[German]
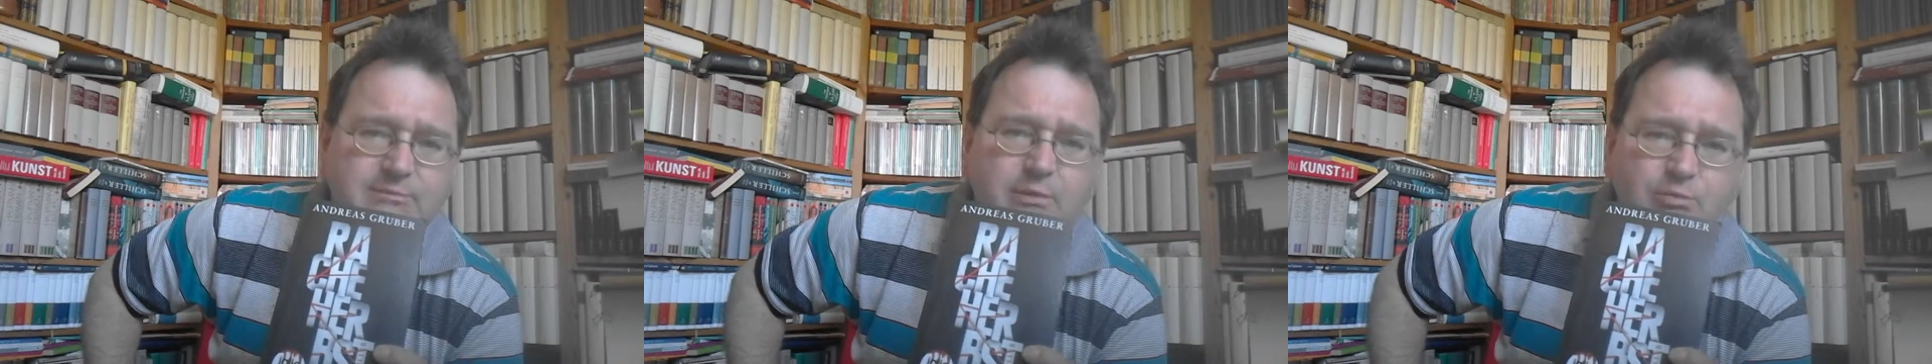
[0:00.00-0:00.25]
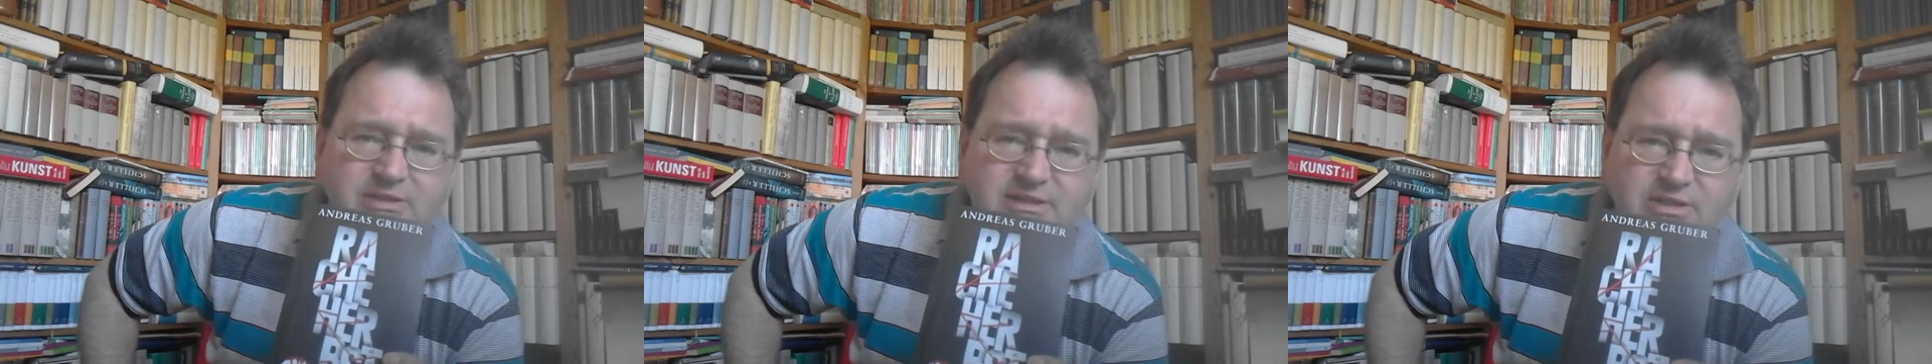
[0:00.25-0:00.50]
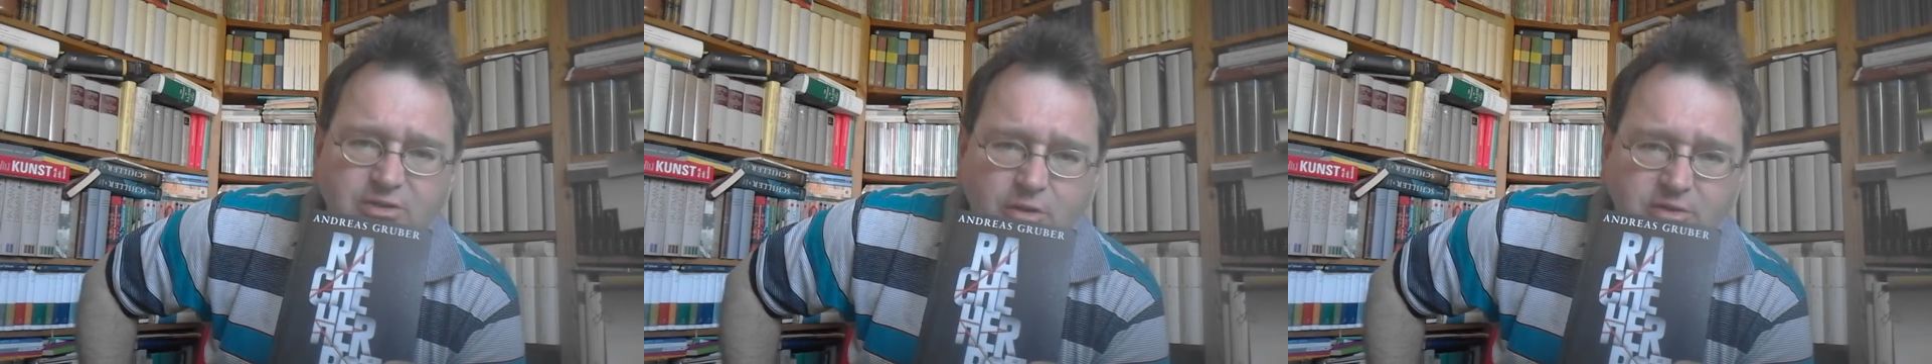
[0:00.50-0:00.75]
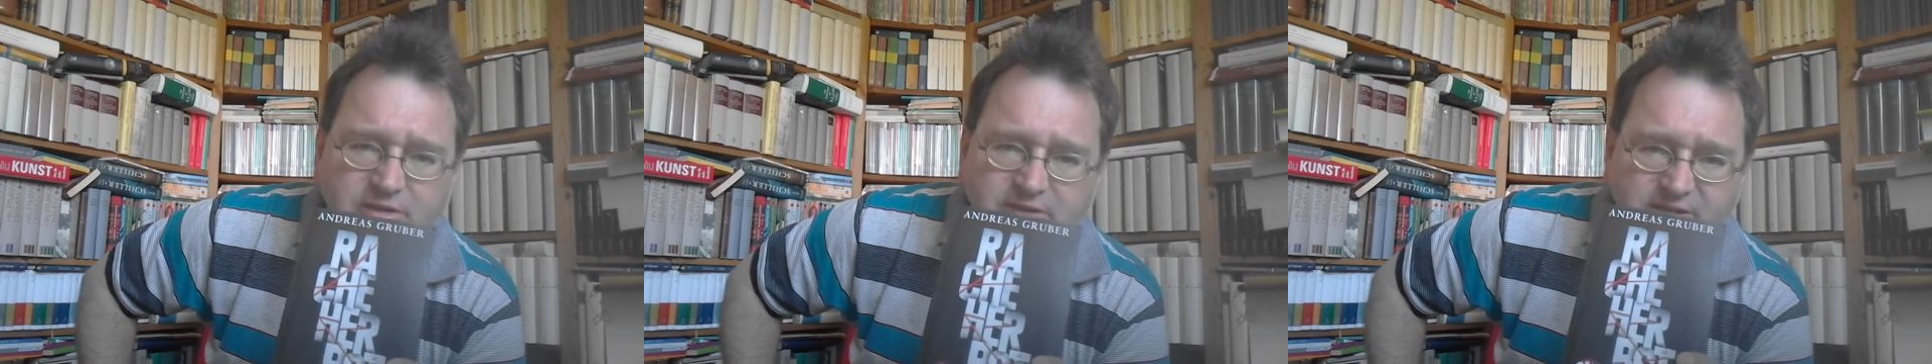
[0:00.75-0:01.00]
man muss sich
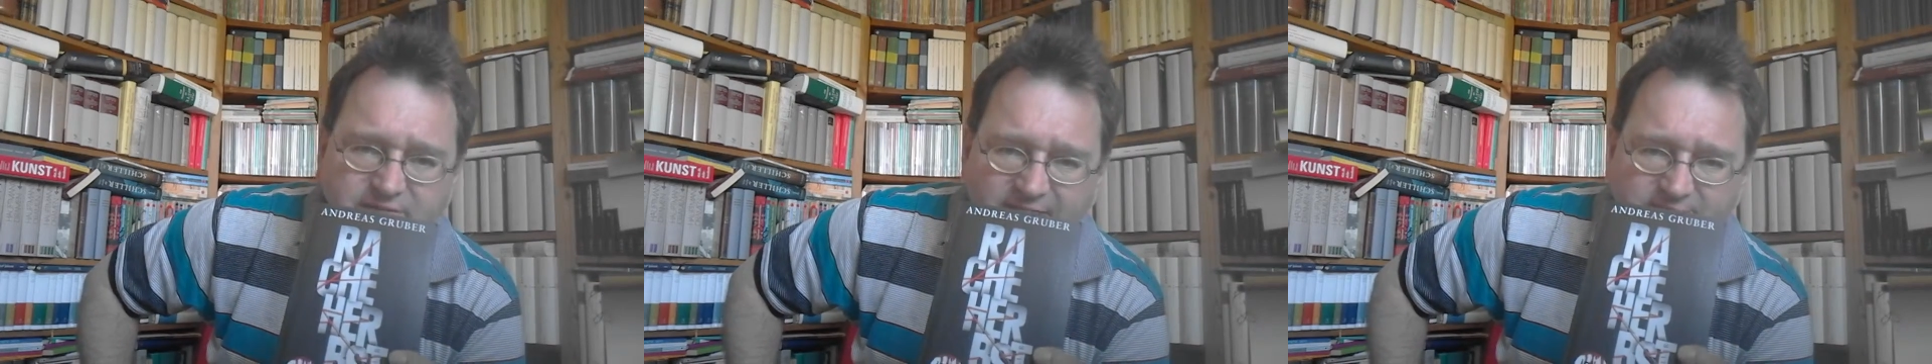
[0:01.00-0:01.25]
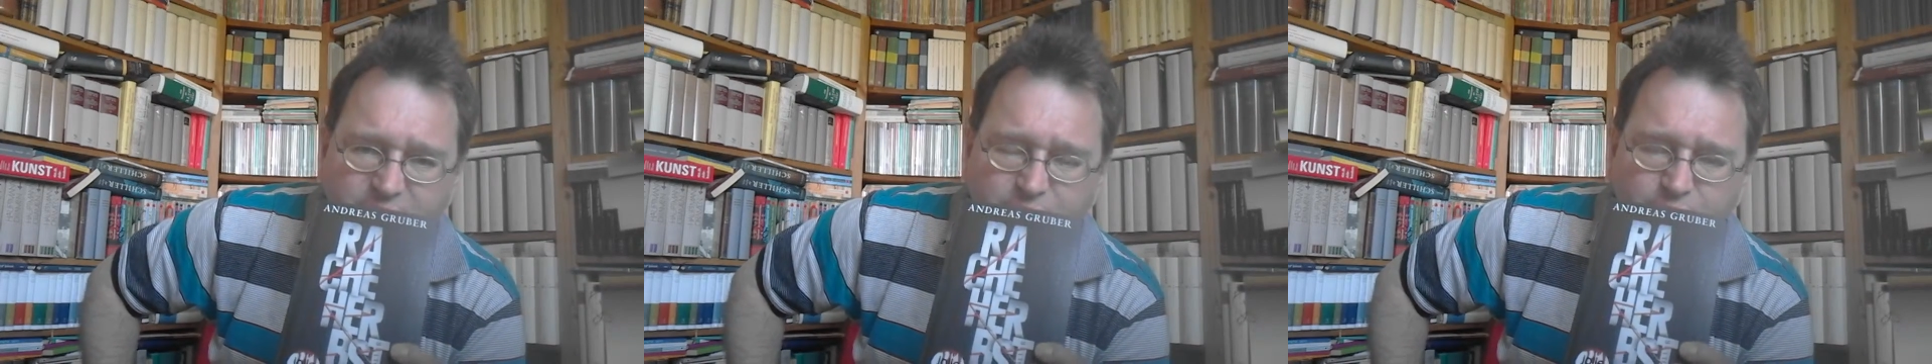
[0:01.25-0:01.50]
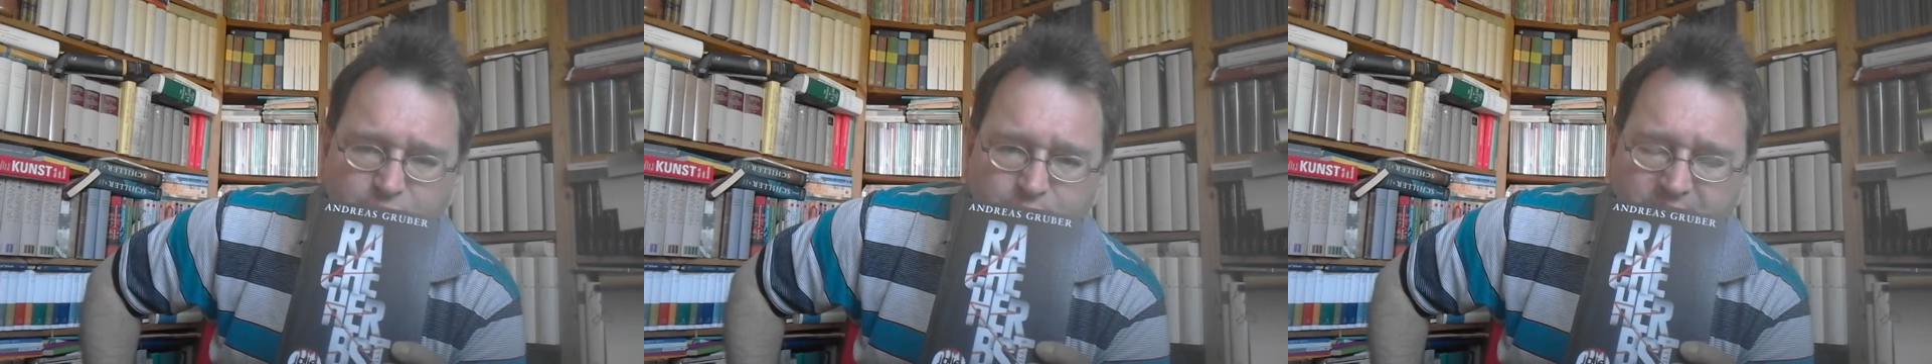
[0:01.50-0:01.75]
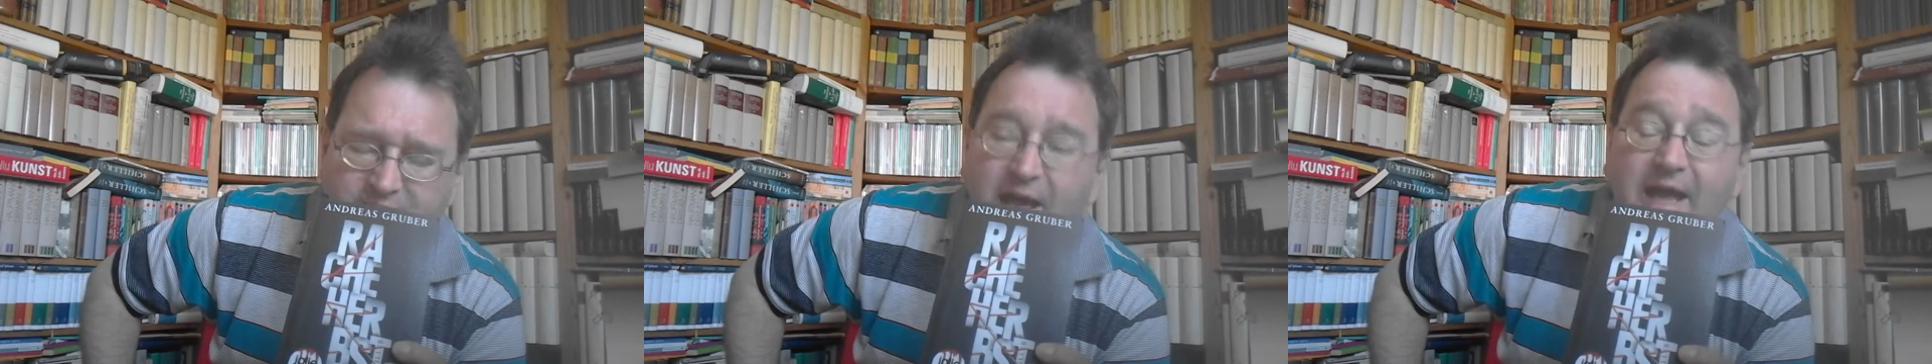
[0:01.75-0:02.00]
dort nicht weiter drum
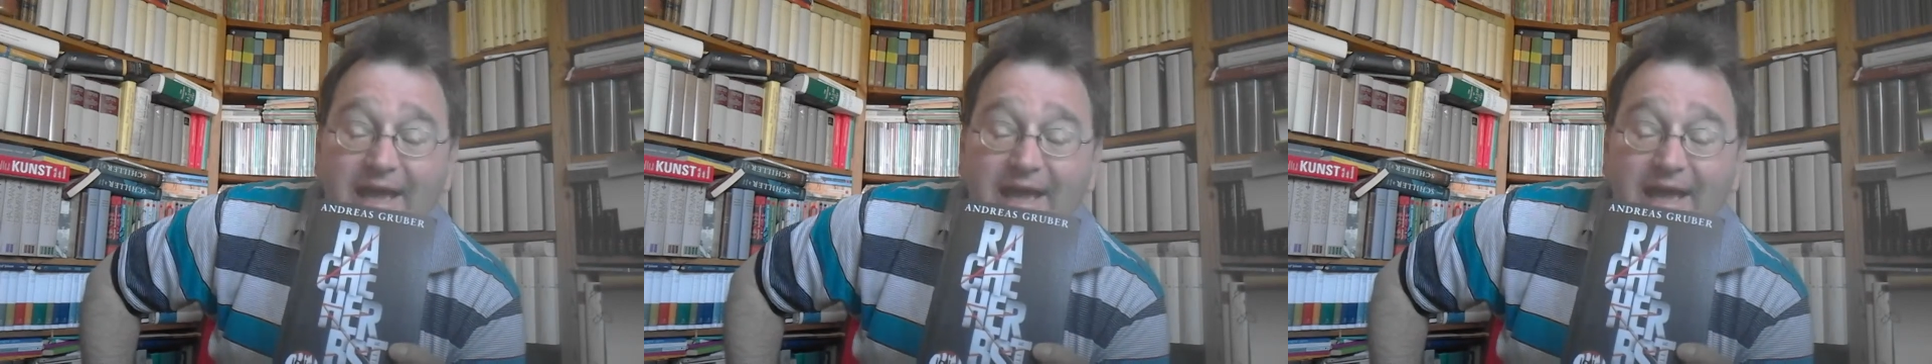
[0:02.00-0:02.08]
kümmern.